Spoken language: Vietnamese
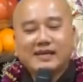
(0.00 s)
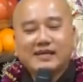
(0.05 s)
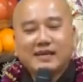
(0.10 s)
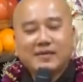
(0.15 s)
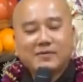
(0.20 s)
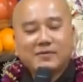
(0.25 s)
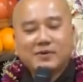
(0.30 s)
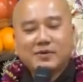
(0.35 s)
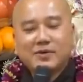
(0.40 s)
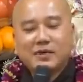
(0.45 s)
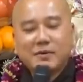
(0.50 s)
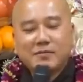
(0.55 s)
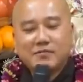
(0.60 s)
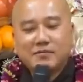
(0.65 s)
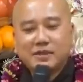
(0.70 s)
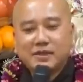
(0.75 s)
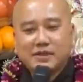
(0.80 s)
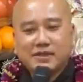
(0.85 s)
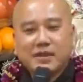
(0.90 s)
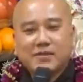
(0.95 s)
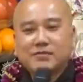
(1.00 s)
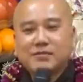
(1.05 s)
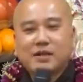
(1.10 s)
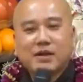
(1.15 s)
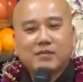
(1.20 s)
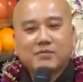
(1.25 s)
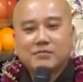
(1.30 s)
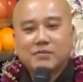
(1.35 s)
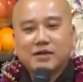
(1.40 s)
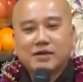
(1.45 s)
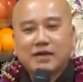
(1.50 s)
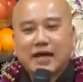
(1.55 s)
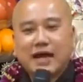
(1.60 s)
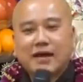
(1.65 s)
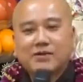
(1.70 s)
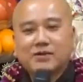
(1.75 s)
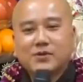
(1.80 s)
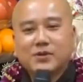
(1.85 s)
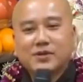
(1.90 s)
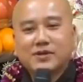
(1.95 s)
không có đâm bì thóc, thọc bì
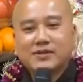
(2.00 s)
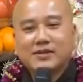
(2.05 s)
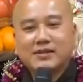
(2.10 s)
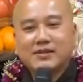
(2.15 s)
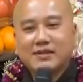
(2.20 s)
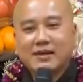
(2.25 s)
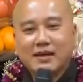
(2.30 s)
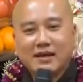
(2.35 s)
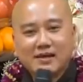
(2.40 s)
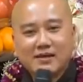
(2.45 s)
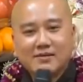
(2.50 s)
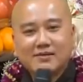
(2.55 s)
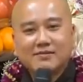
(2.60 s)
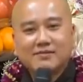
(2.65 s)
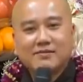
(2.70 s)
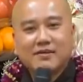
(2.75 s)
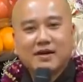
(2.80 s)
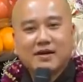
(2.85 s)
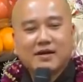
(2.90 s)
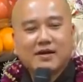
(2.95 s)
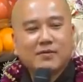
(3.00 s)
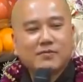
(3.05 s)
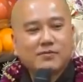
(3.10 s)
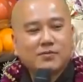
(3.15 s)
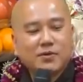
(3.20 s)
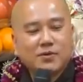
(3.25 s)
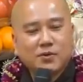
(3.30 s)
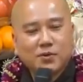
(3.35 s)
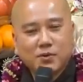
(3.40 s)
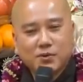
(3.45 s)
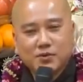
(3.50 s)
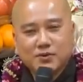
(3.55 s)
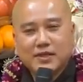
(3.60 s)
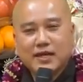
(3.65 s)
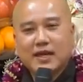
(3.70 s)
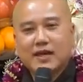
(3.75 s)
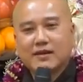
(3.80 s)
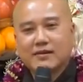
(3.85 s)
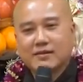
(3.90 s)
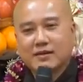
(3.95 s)
gạo chuyện gì hết, và không có rượu
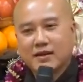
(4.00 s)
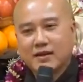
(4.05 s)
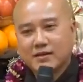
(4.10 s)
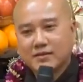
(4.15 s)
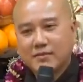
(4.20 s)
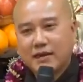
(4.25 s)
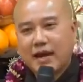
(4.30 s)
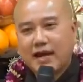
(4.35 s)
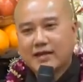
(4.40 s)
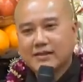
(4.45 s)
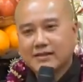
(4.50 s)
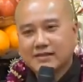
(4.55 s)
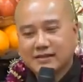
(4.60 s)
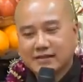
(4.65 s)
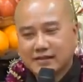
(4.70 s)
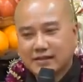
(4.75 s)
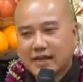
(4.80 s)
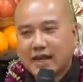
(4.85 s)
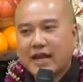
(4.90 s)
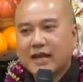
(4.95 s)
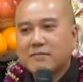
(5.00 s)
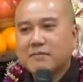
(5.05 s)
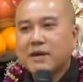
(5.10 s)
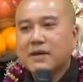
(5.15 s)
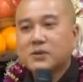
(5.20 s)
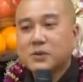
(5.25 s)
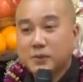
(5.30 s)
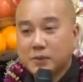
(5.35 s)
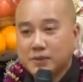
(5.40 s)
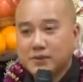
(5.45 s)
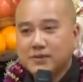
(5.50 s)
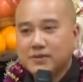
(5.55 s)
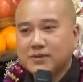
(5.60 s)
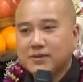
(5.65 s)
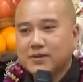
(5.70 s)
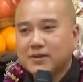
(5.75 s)
chè cờ bạc, xì ke, ma túy.